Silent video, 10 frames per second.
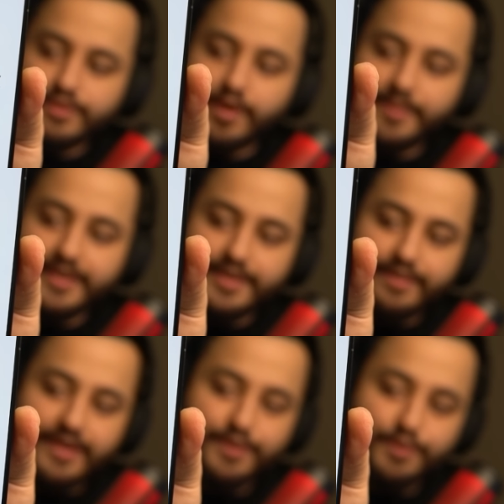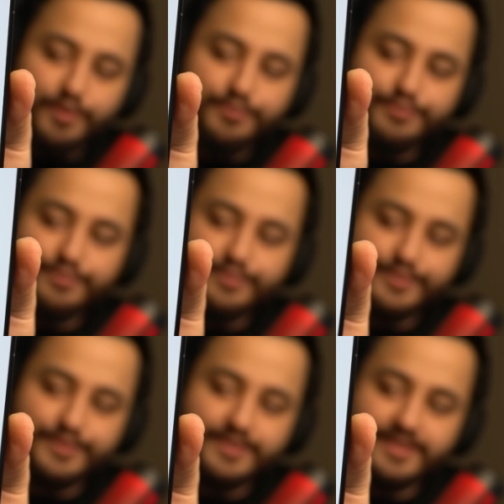Kamera da var ya öf.
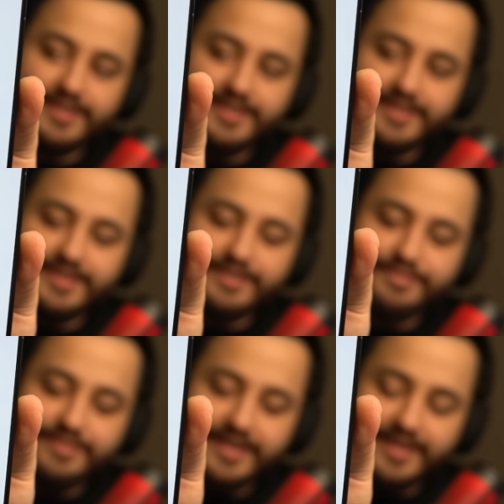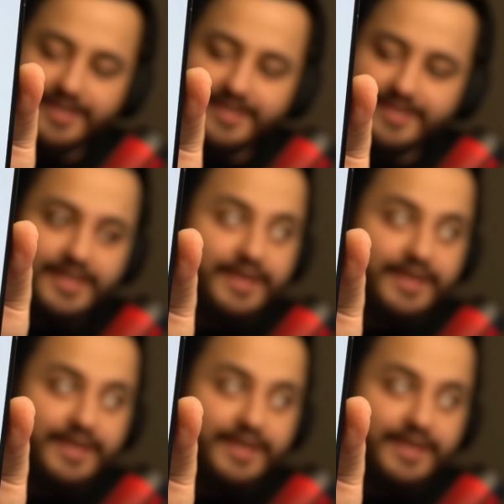Fena.